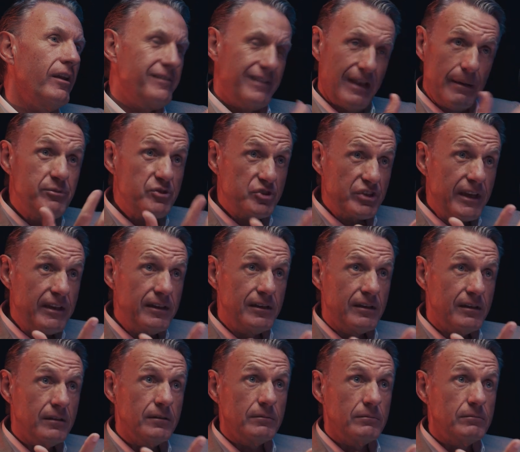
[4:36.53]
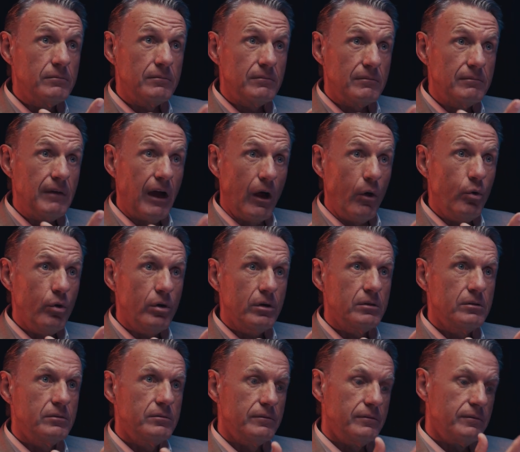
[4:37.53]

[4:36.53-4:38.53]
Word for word: Selbstständige auch.